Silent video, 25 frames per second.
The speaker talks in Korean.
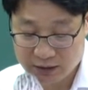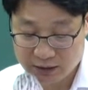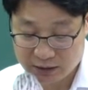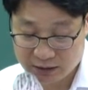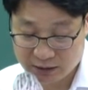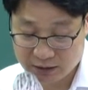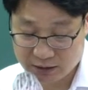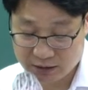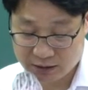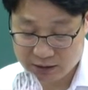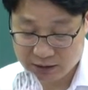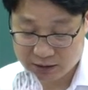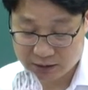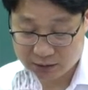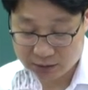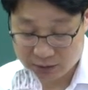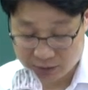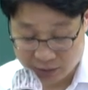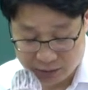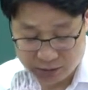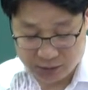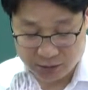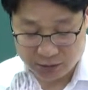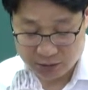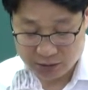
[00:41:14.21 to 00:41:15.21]
이
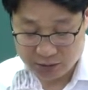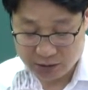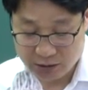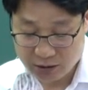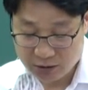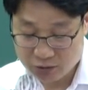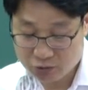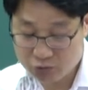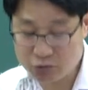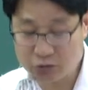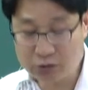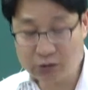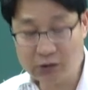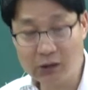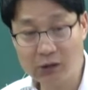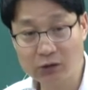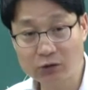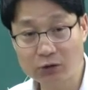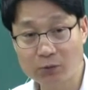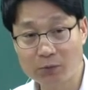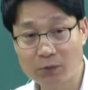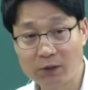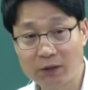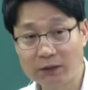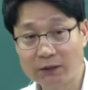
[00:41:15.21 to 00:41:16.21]
등을 취득한
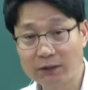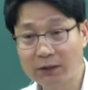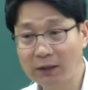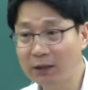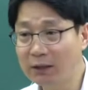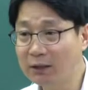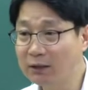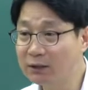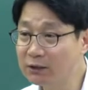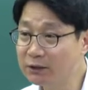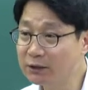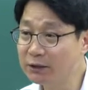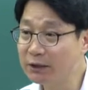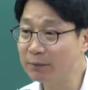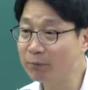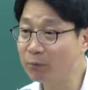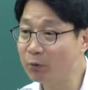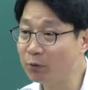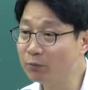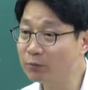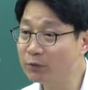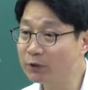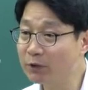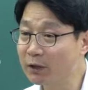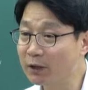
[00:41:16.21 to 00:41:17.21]
것을 뭐 한다? 의제
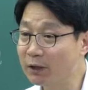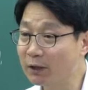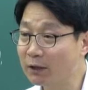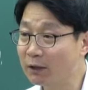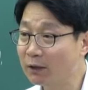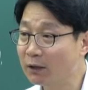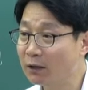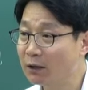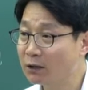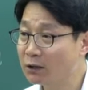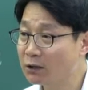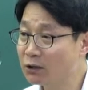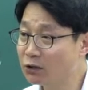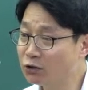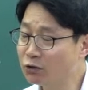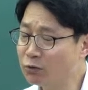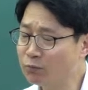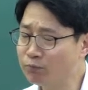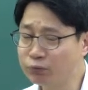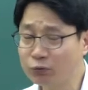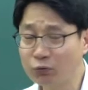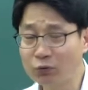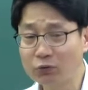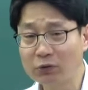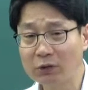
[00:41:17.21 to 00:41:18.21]
봅니다. 직접
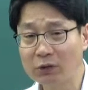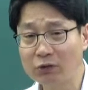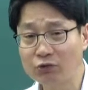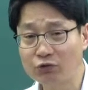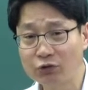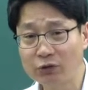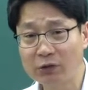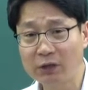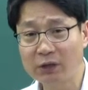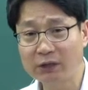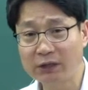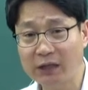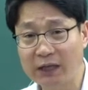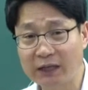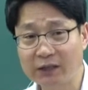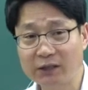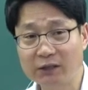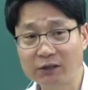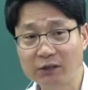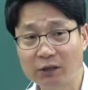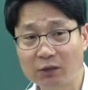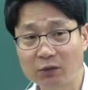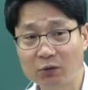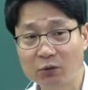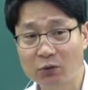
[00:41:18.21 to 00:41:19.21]
부동산을 취득한 게
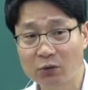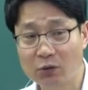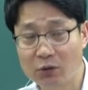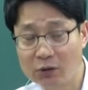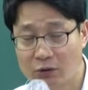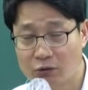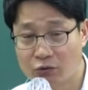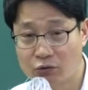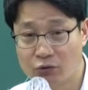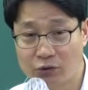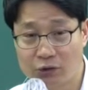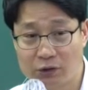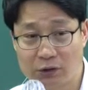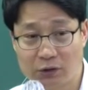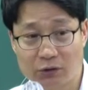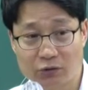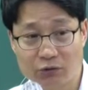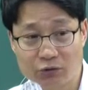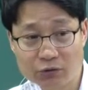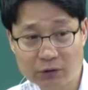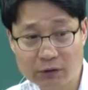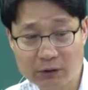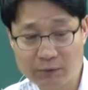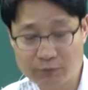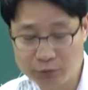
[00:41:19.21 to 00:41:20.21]
아닌데도 주식을
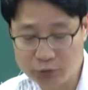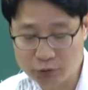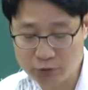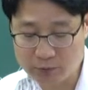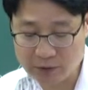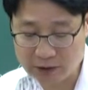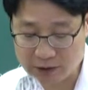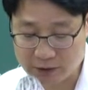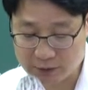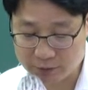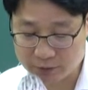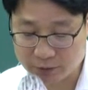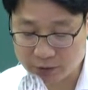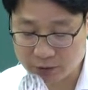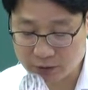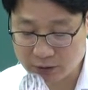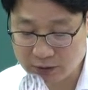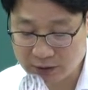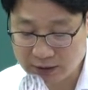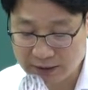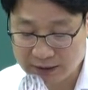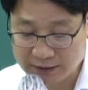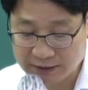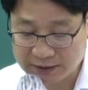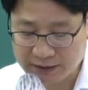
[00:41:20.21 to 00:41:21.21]
취득한 비율만큼이요.
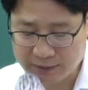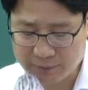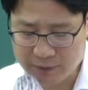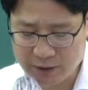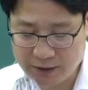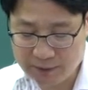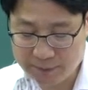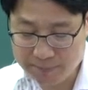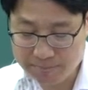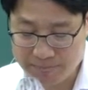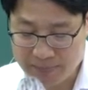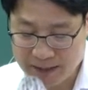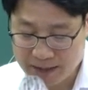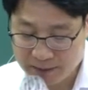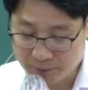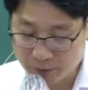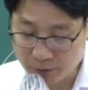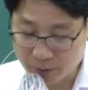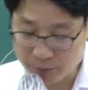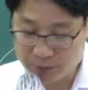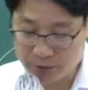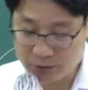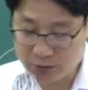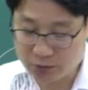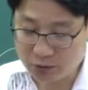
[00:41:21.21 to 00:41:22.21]
다만
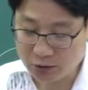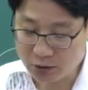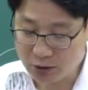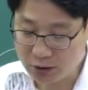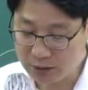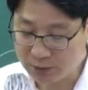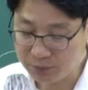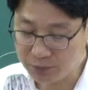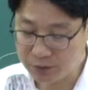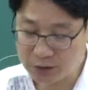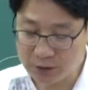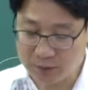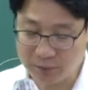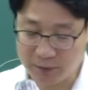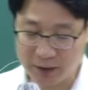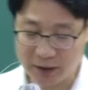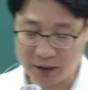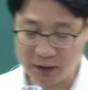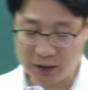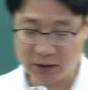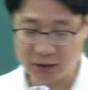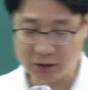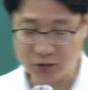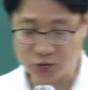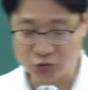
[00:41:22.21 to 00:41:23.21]
법인 설립 시
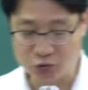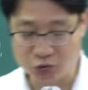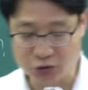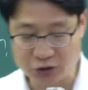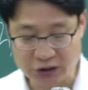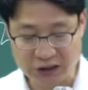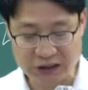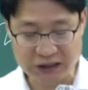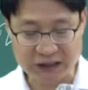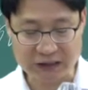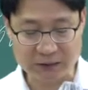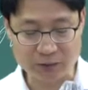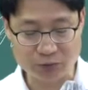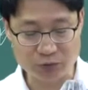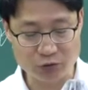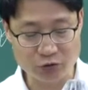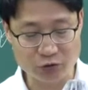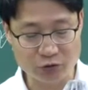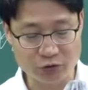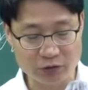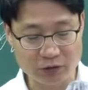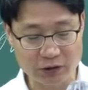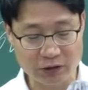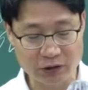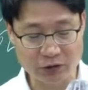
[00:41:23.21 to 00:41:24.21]
발행하는 주식 지분을
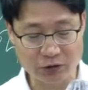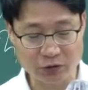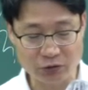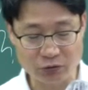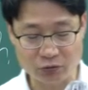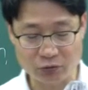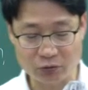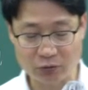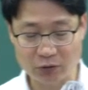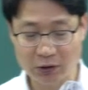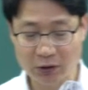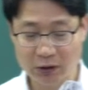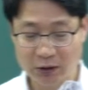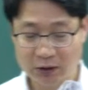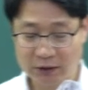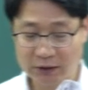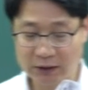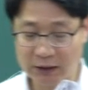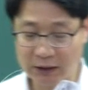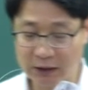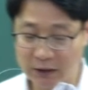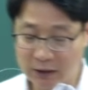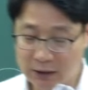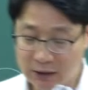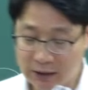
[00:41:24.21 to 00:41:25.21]
취득하는 경우
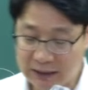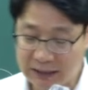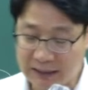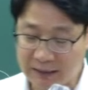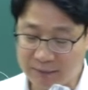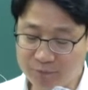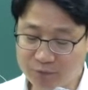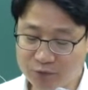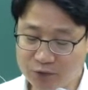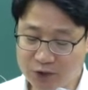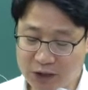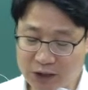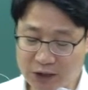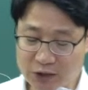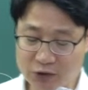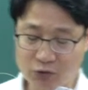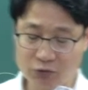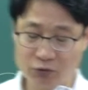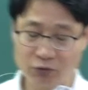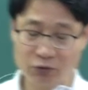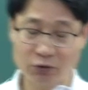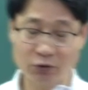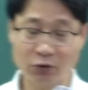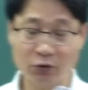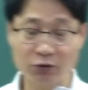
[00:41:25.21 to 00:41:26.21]
자, 감자의
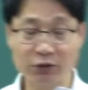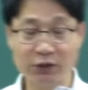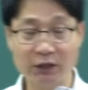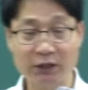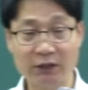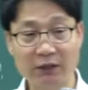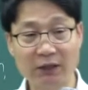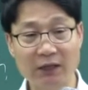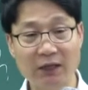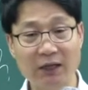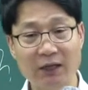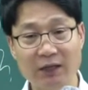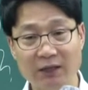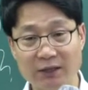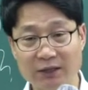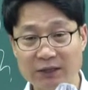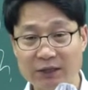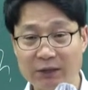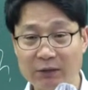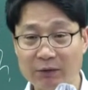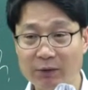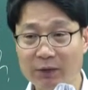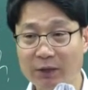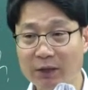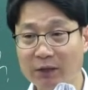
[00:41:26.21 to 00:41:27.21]
경우는 어떻게 한다?
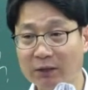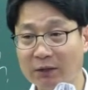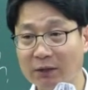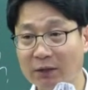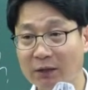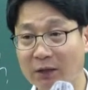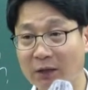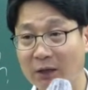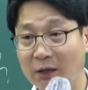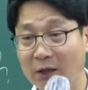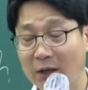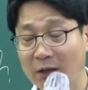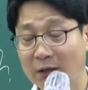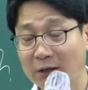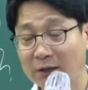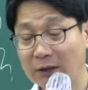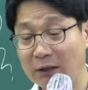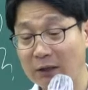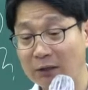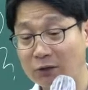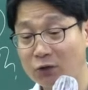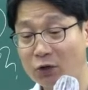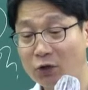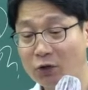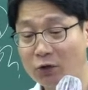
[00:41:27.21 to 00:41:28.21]
제외한다.
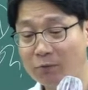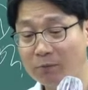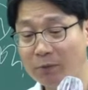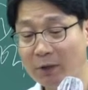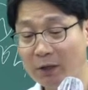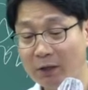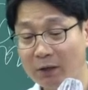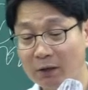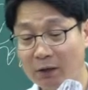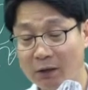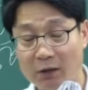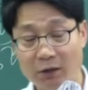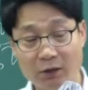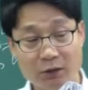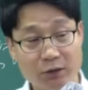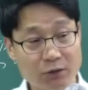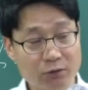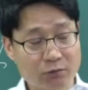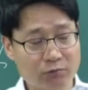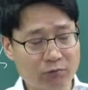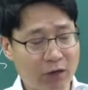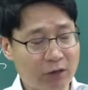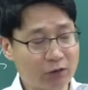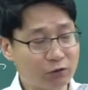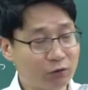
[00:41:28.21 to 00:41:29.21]
자, 처음에 이
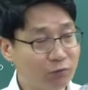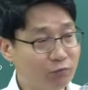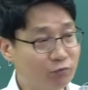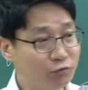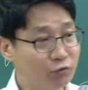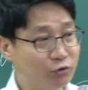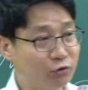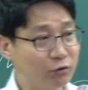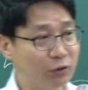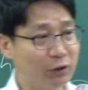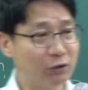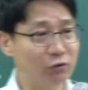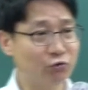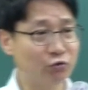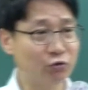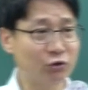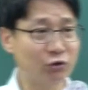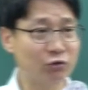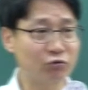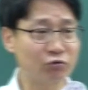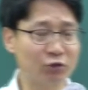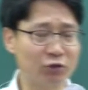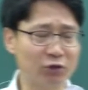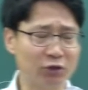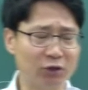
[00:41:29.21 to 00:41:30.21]
과점주의
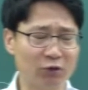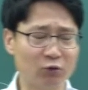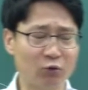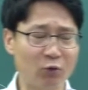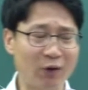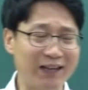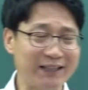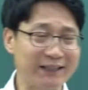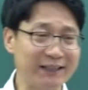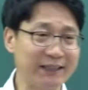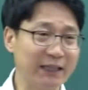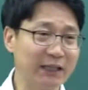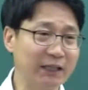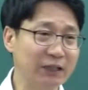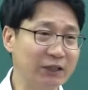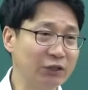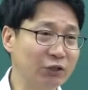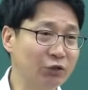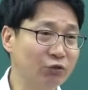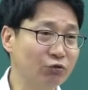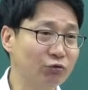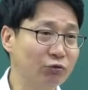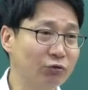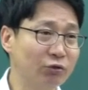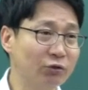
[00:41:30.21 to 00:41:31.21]
주식 취득을 과세하는
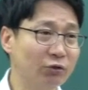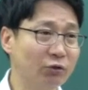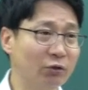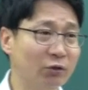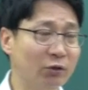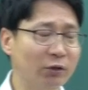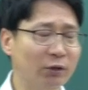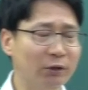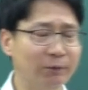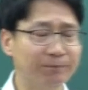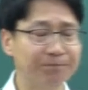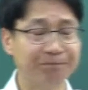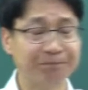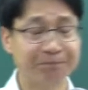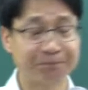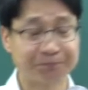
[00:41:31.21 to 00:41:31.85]
이유는요.